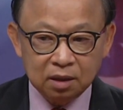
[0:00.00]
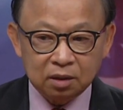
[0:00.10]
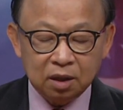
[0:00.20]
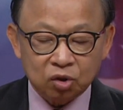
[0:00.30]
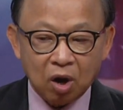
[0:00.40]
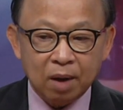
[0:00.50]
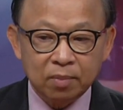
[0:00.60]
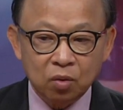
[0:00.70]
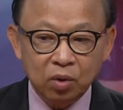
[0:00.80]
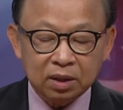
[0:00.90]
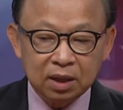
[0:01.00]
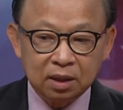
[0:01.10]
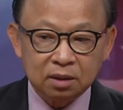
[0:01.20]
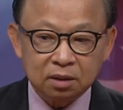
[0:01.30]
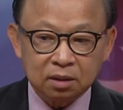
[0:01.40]
thì tòa mới quyết
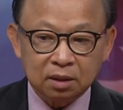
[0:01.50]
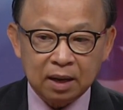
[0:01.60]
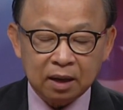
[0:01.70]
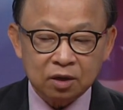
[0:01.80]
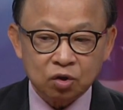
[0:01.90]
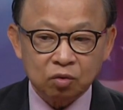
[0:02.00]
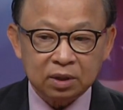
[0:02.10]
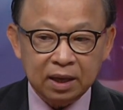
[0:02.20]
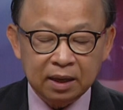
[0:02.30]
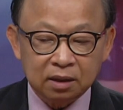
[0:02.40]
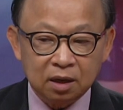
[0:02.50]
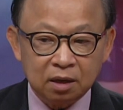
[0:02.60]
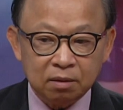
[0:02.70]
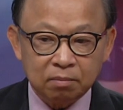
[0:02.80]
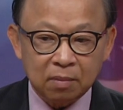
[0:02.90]
định là cái số tiền đó
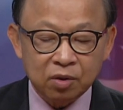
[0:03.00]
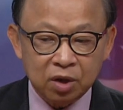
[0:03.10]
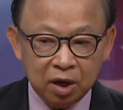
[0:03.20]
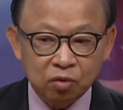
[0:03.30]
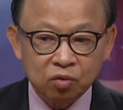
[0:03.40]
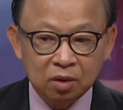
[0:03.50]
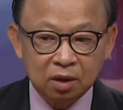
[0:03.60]
bao nhiêu